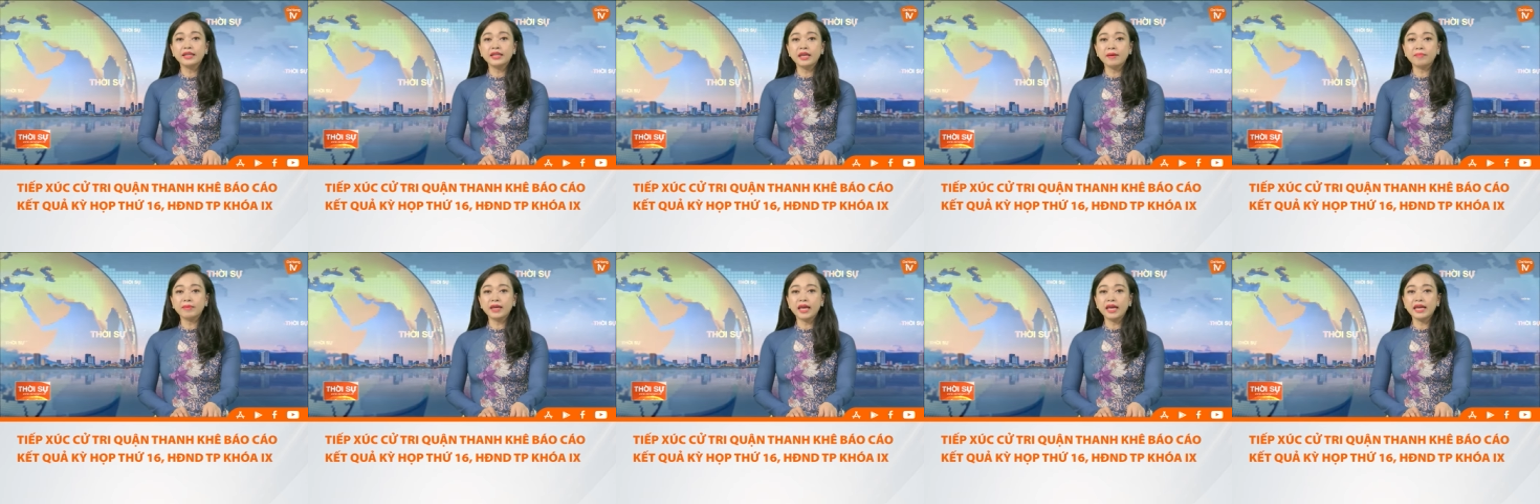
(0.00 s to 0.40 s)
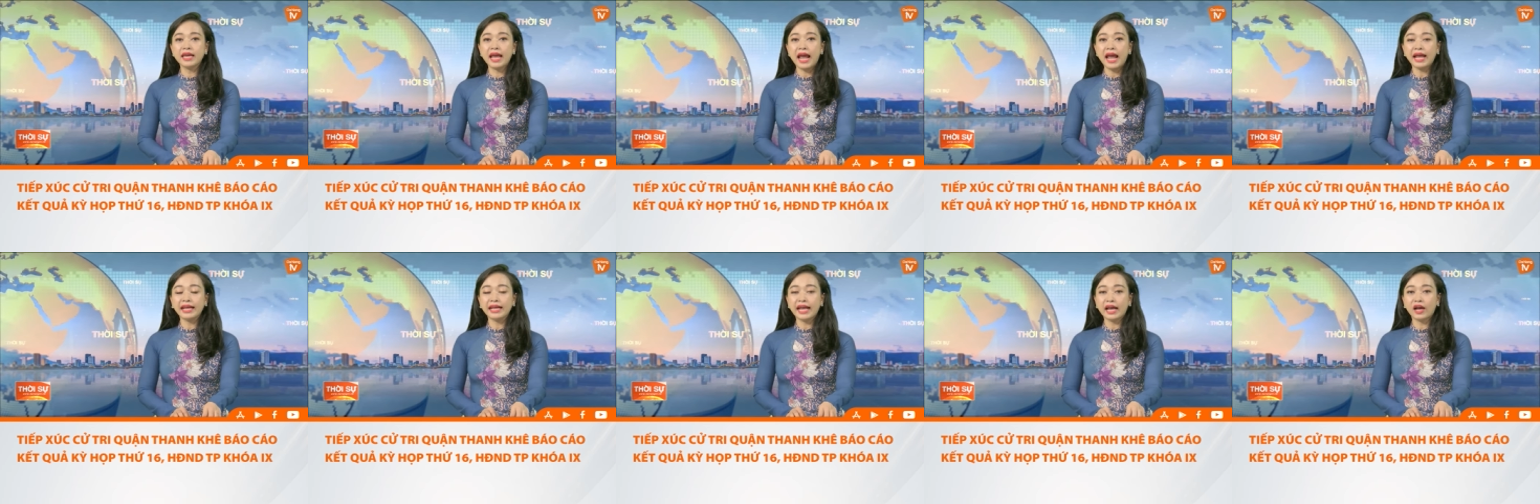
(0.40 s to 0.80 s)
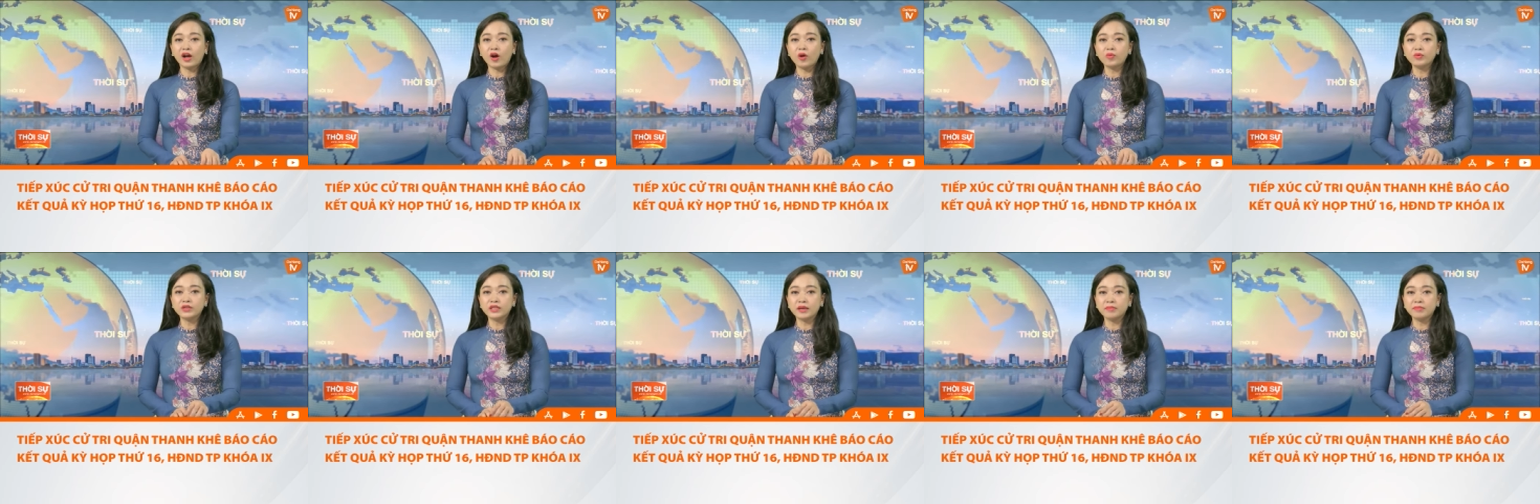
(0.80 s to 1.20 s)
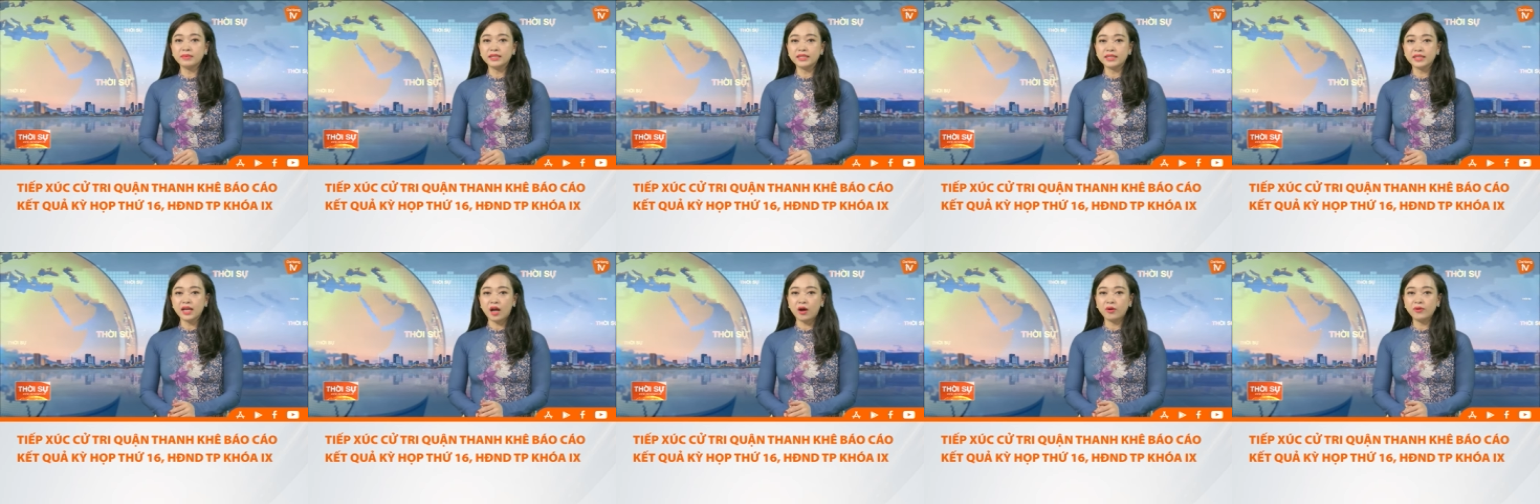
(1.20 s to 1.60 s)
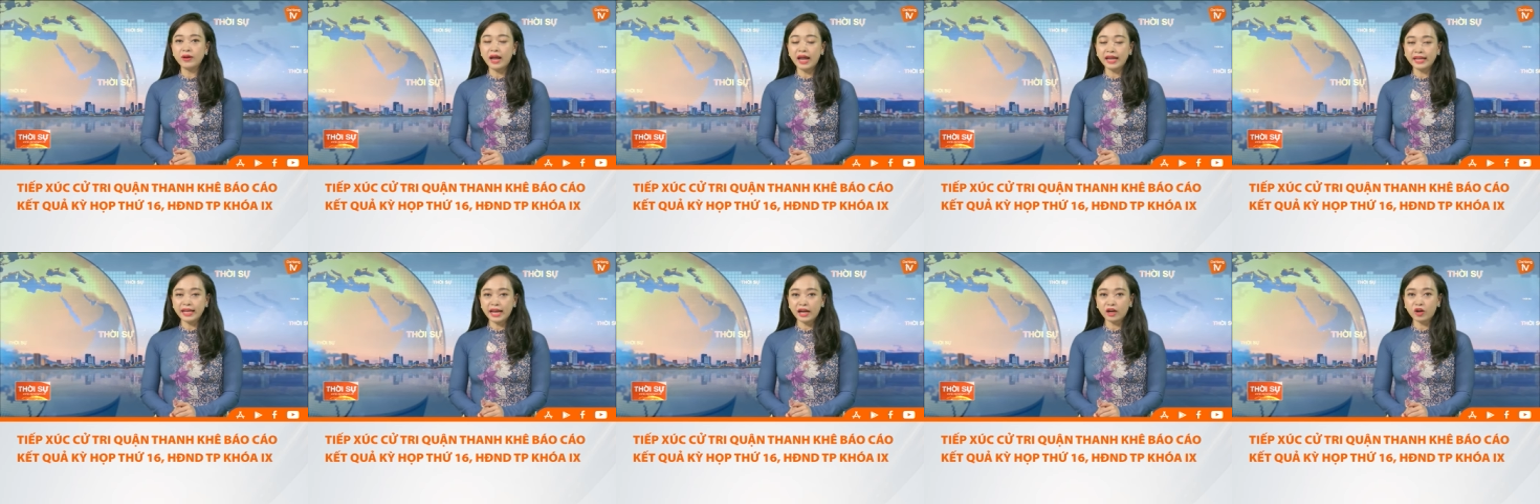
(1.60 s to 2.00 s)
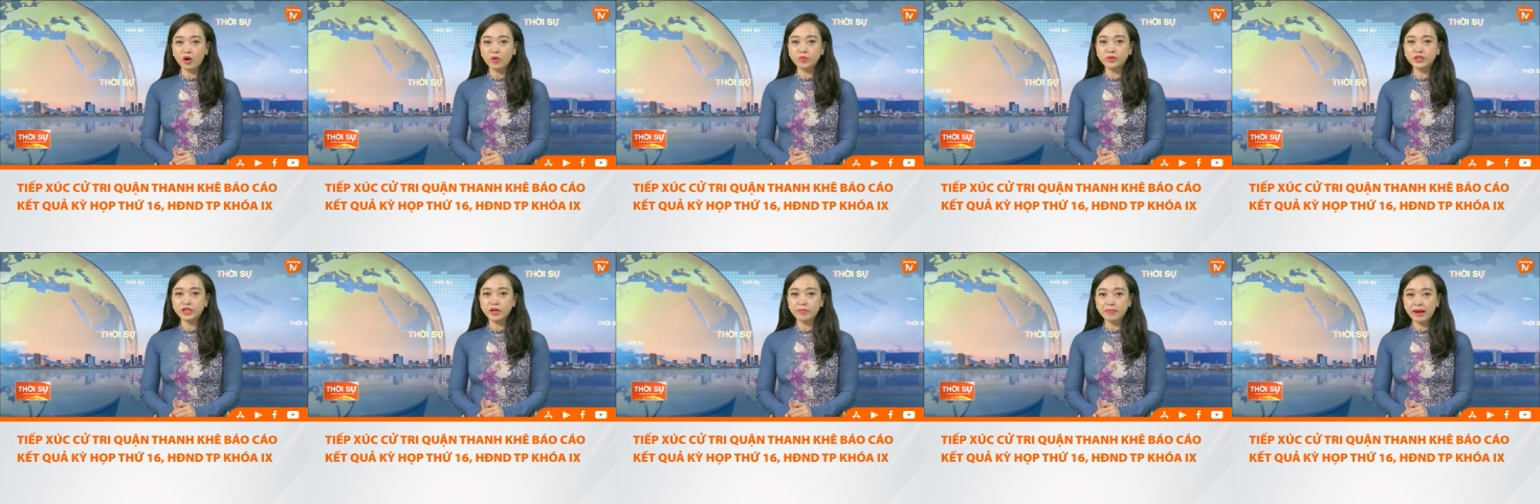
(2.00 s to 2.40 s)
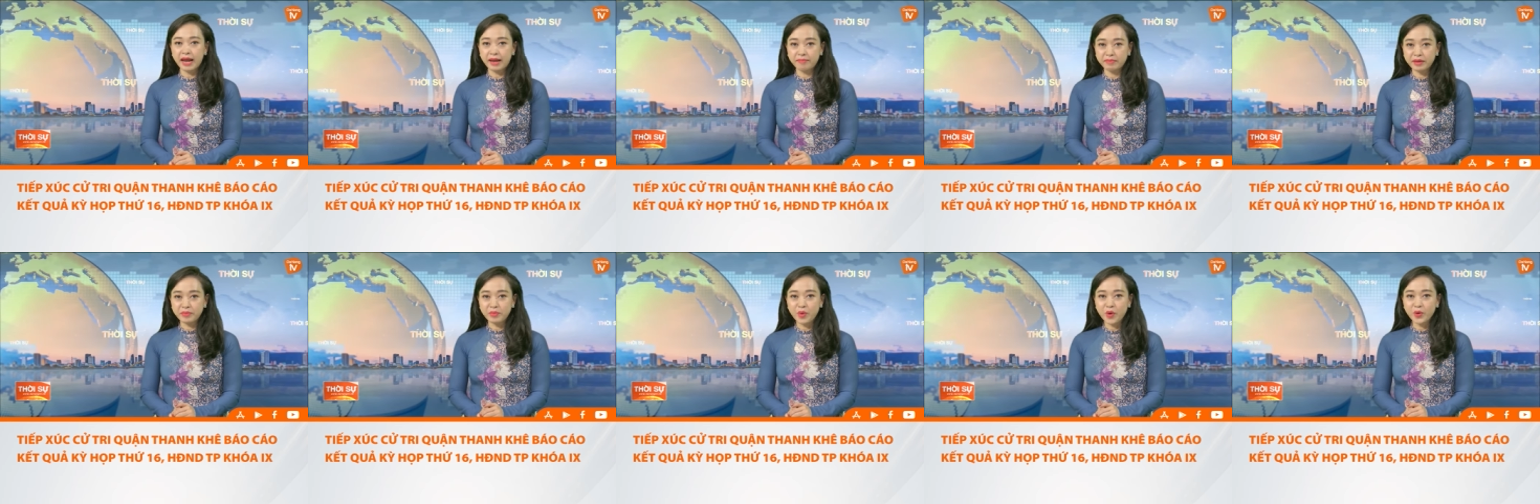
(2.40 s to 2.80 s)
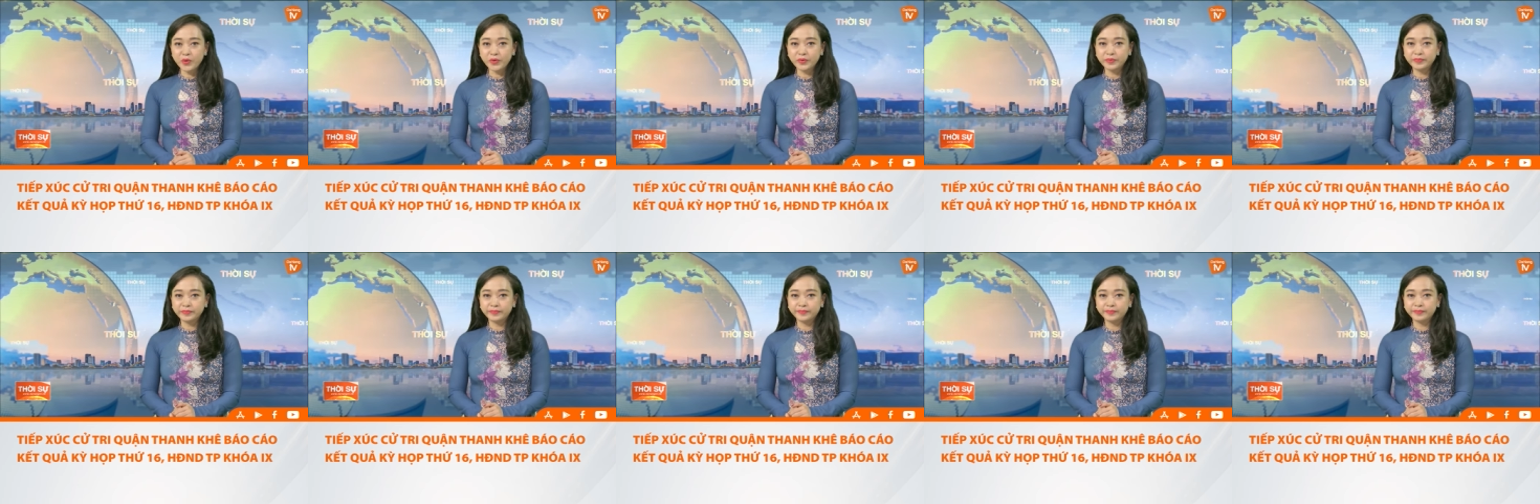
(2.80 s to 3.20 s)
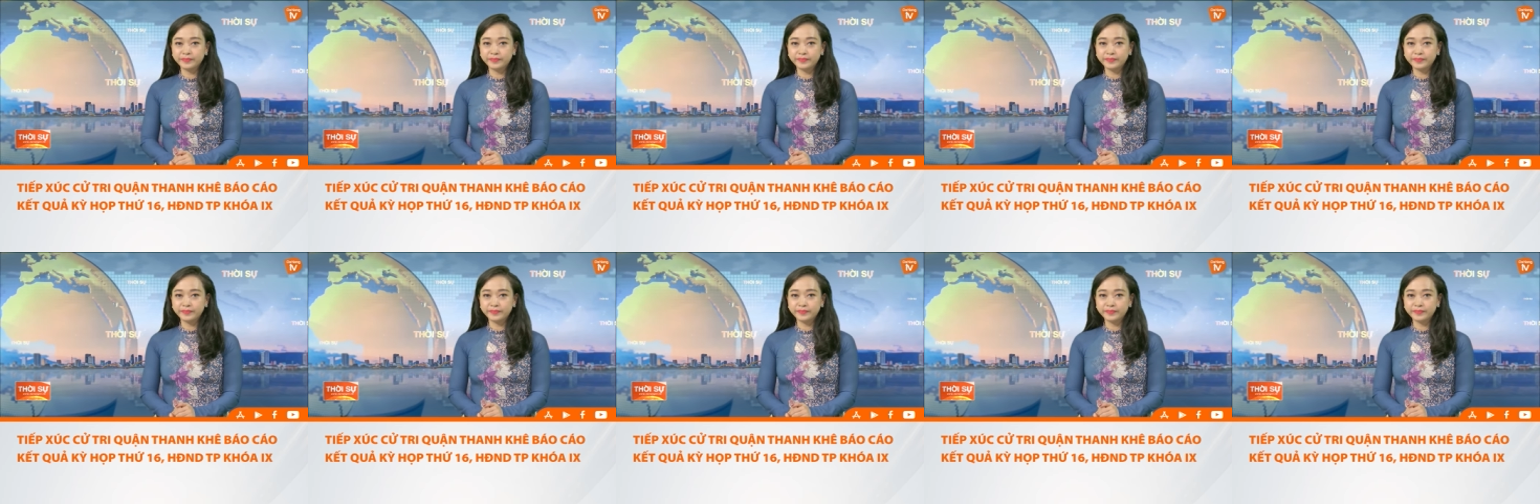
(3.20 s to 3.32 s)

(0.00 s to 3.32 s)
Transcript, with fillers: nhiệm kỳ 2016-2021.